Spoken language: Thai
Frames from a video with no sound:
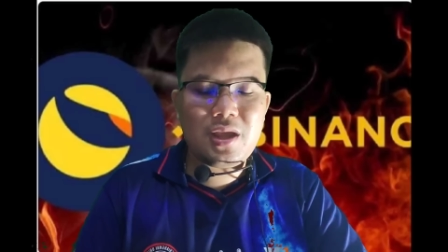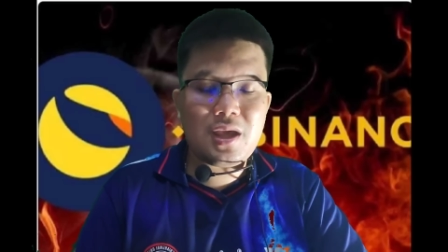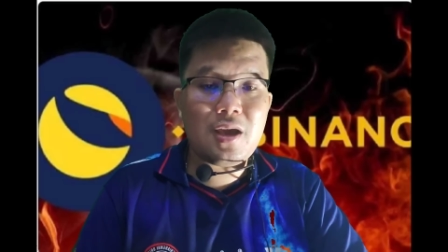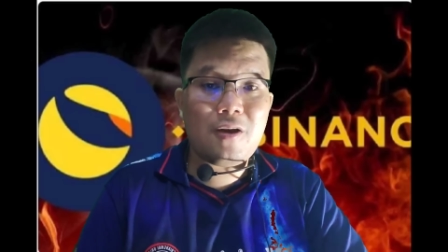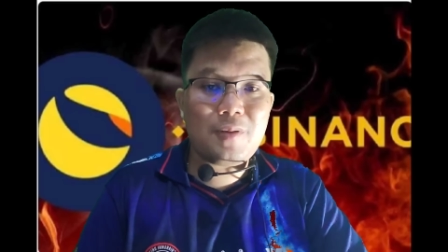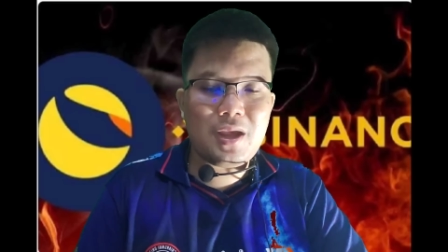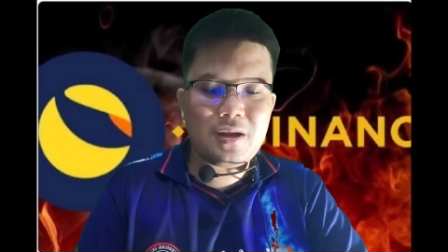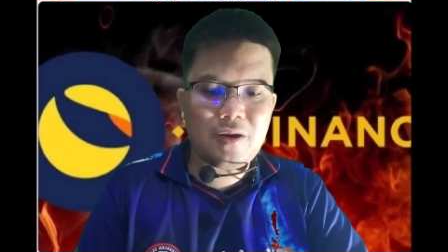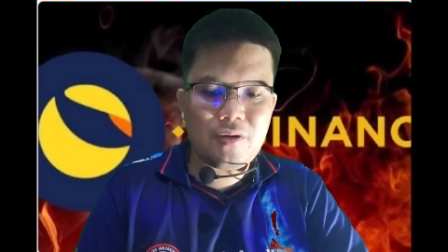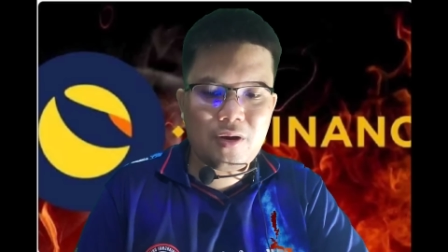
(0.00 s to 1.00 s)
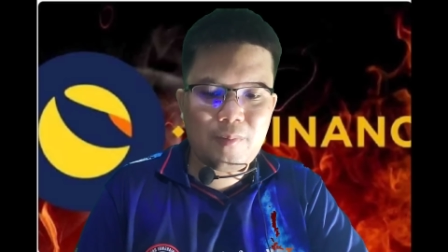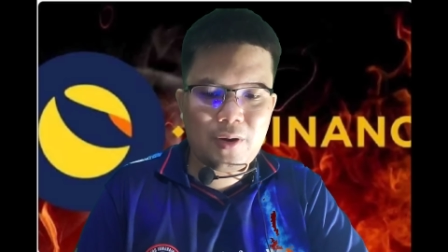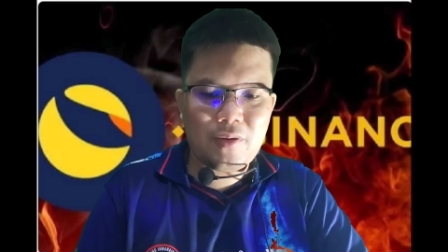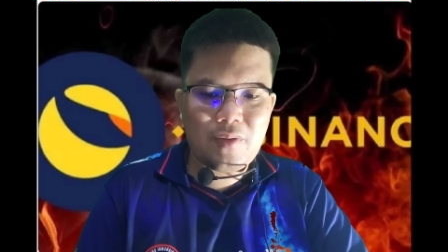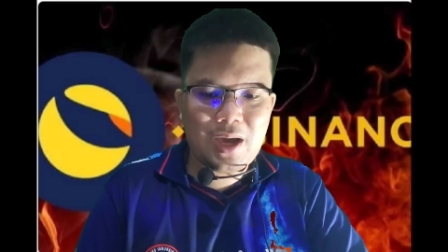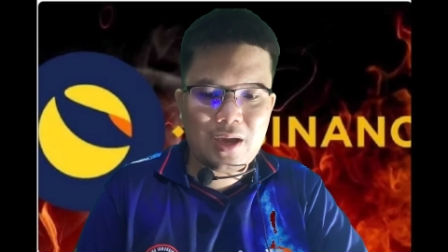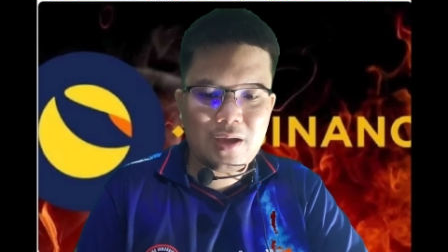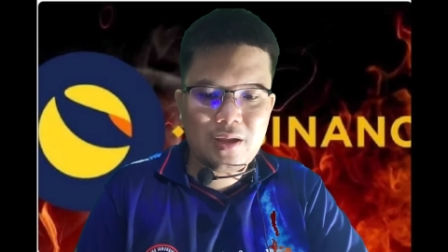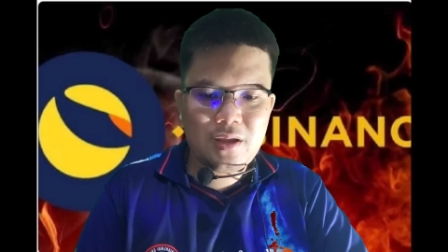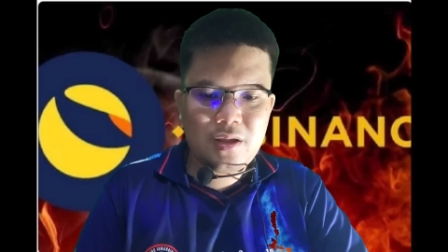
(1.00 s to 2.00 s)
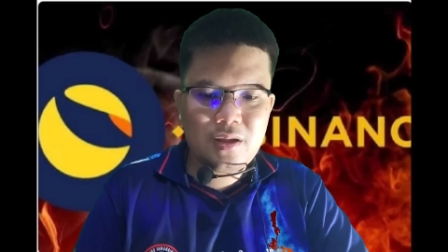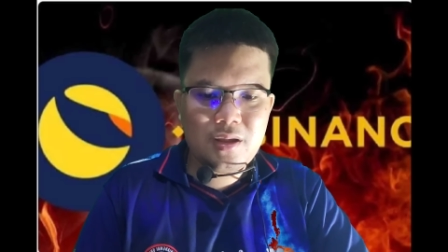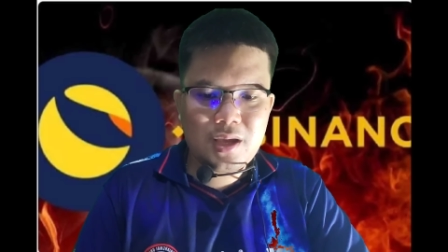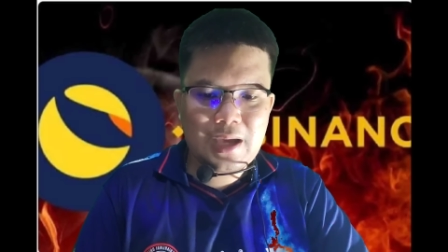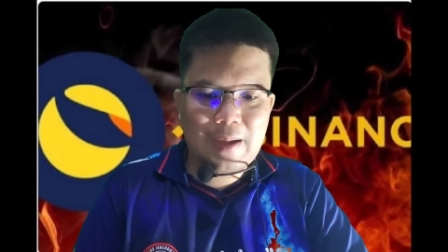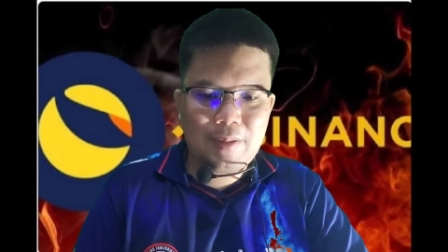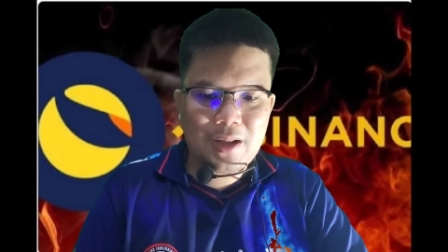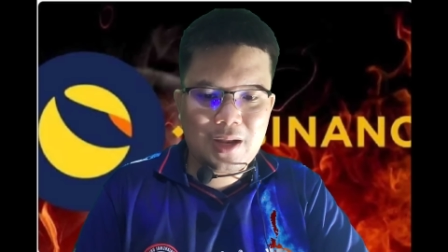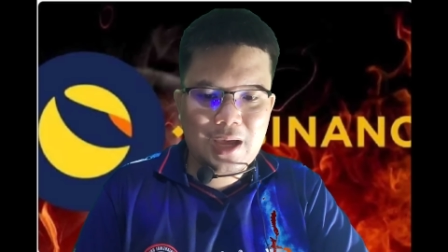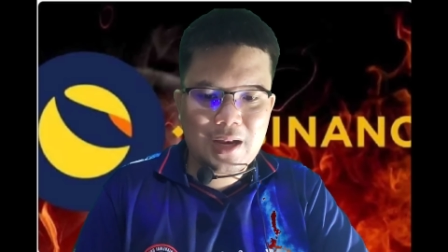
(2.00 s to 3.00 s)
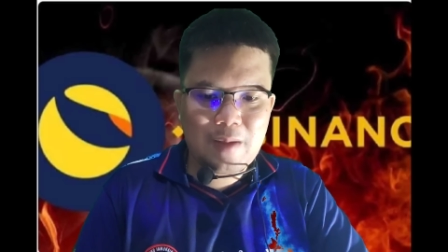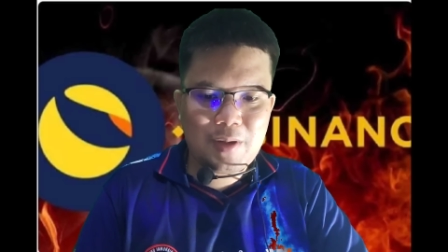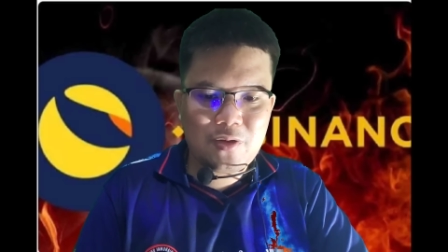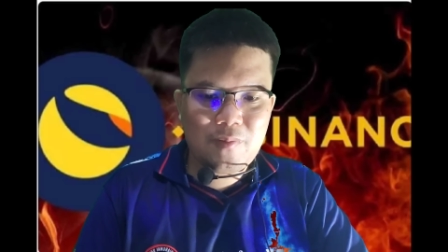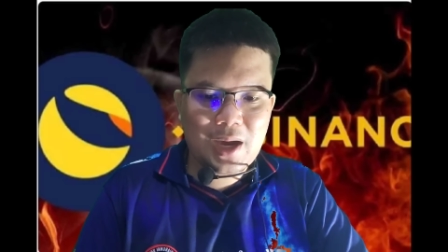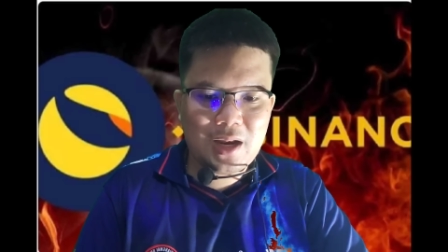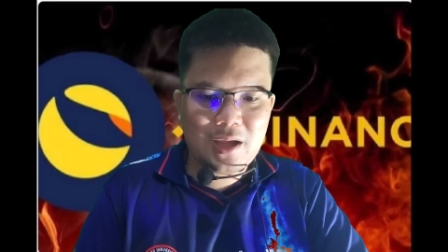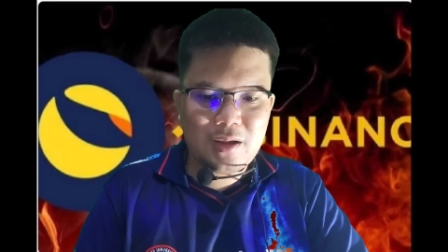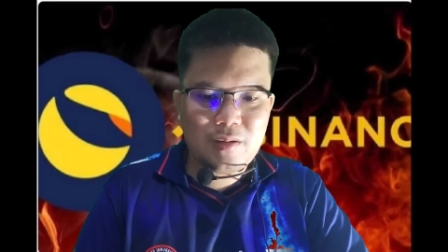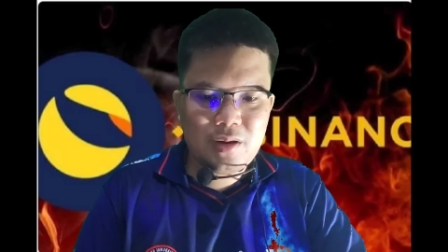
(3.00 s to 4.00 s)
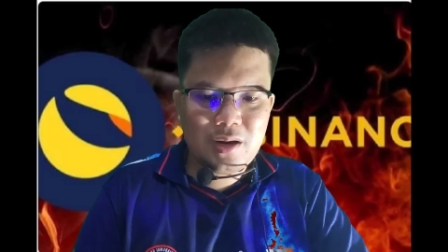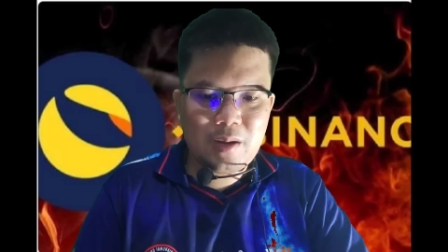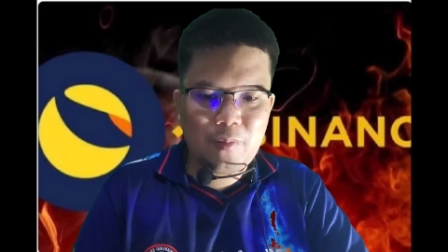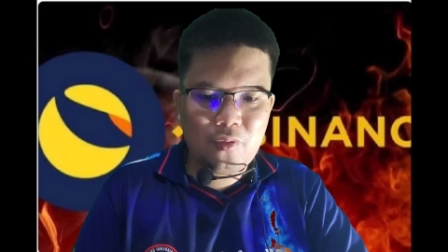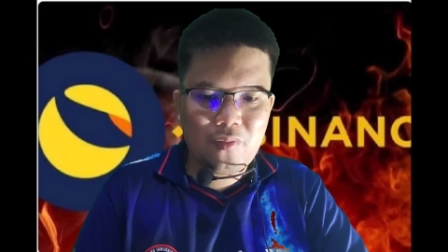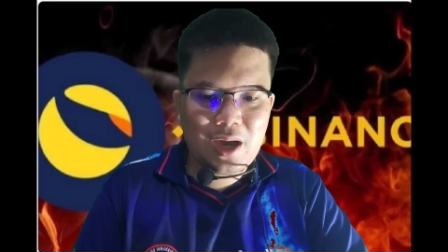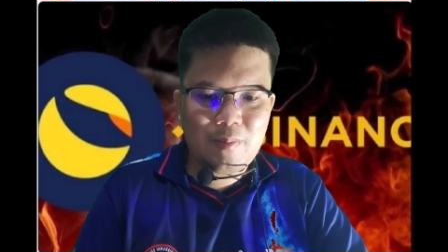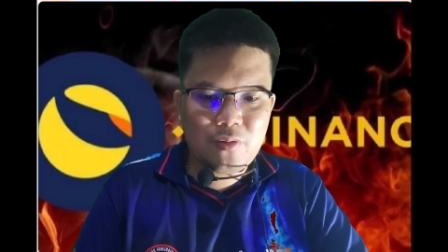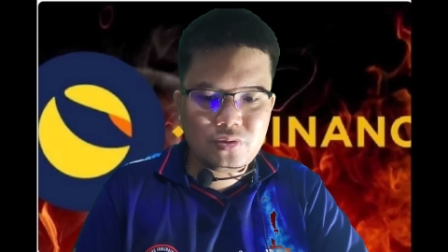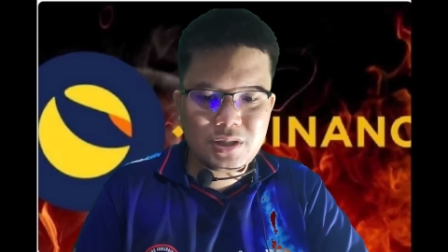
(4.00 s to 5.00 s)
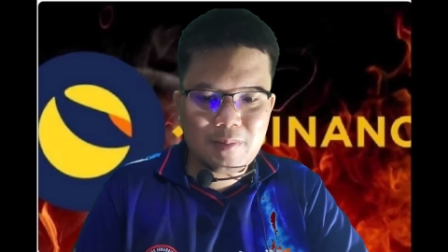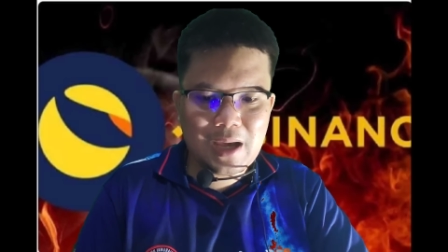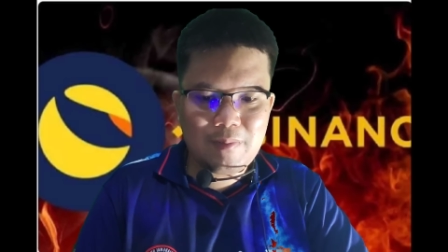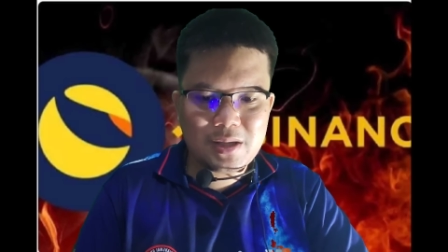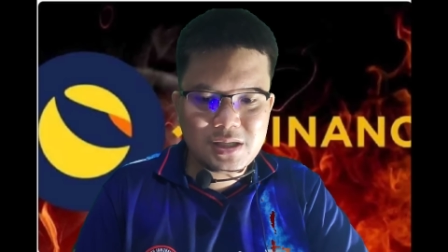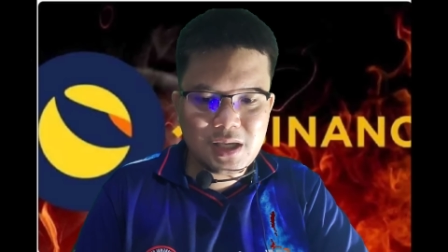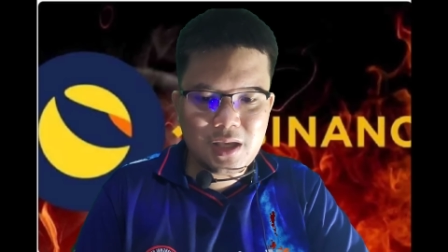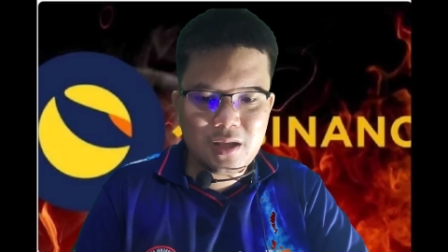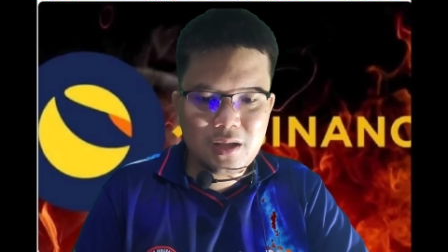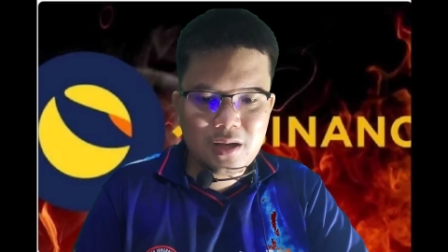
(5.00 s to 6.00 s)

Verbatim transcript: ซี เค Hoppin เขาก็บอกว่าการพัฒนาในปัจจุบันเนี่ยระบุว่าผู้ชำระบัญชี